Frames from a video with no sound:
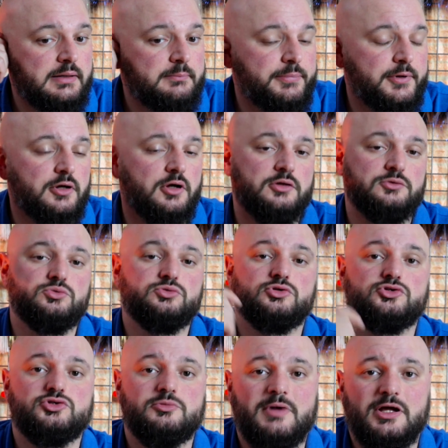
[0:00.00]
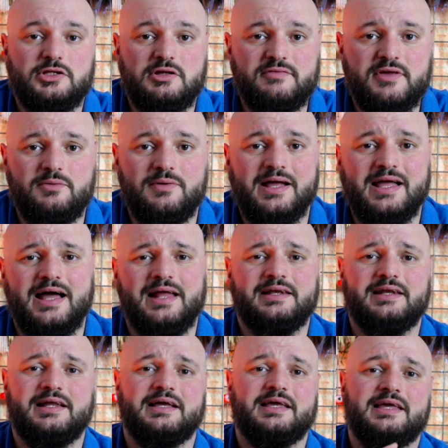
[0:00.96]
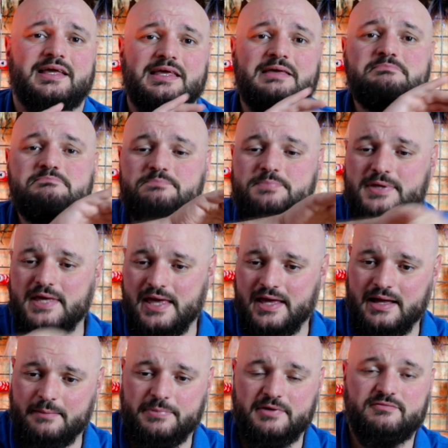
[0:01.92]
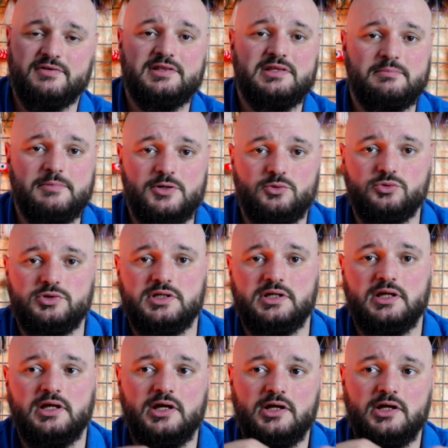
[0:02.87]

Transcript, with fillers: però tutto sommato avere una canna in piega per 20 minuti